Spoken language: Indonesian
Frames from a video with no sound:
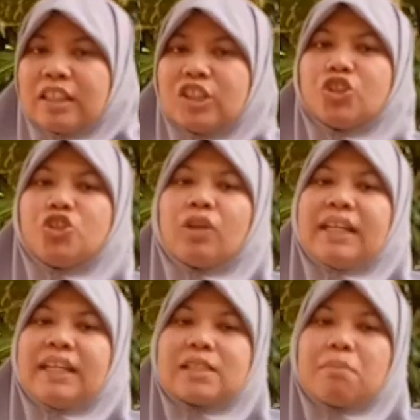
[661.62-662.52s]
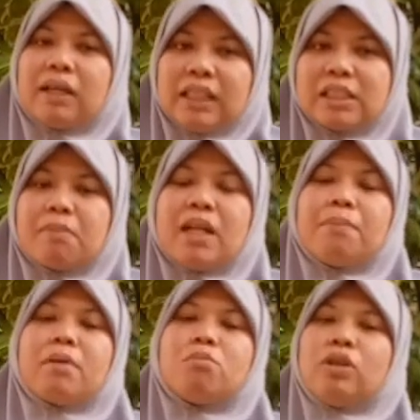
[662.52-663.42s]
kejujurannya sebatas
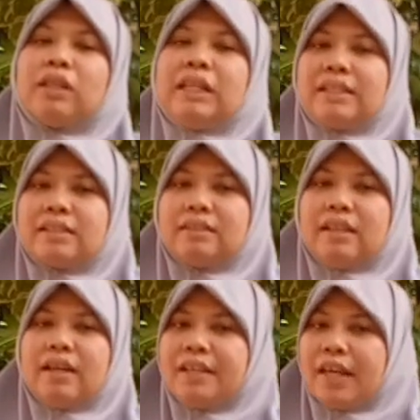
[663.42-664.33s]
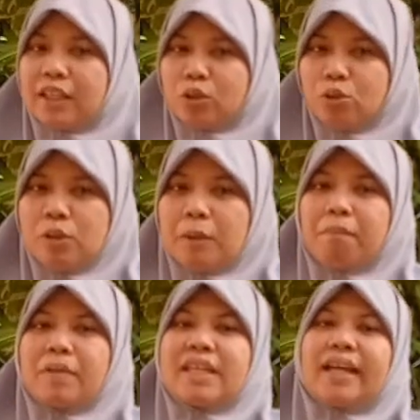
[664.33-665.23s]
pada perbuatannya saja, yaitu
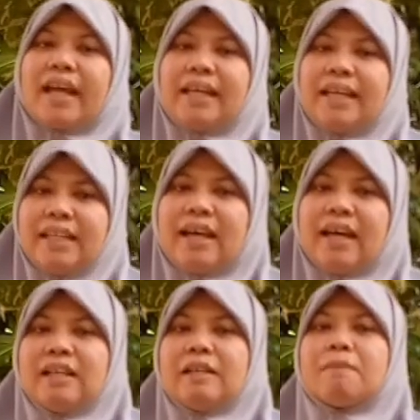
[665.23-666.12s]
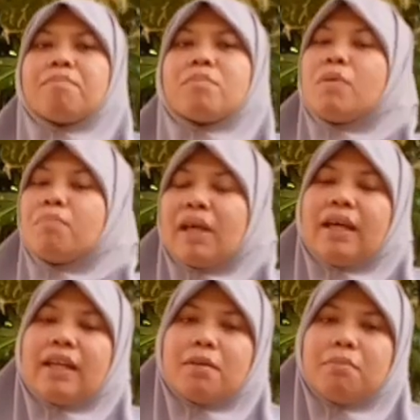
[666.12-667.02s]
menyayangi dan
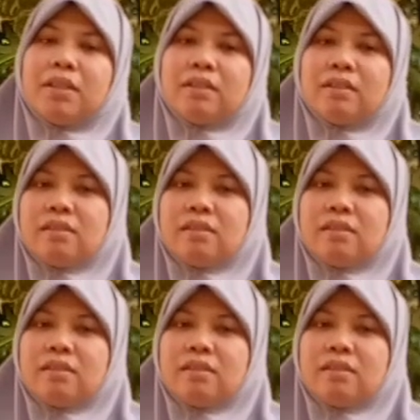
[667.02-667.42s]
membela Nabi.